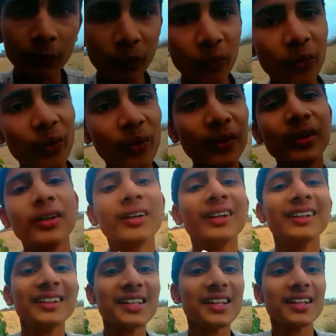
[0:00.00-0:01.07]
हूँ
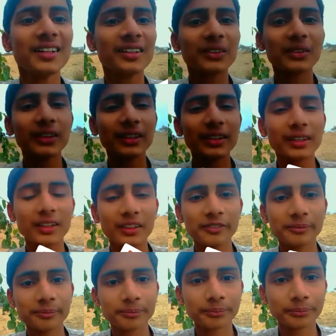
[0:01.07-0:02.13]
तो ये देखें
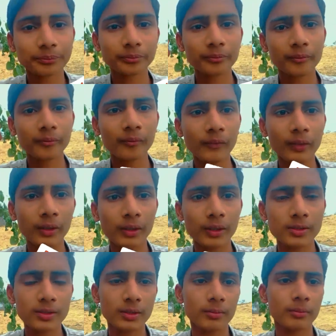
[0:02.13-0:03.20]

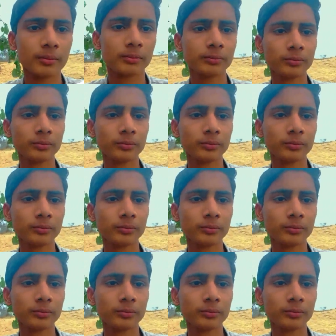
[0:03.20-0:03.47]
ये सेब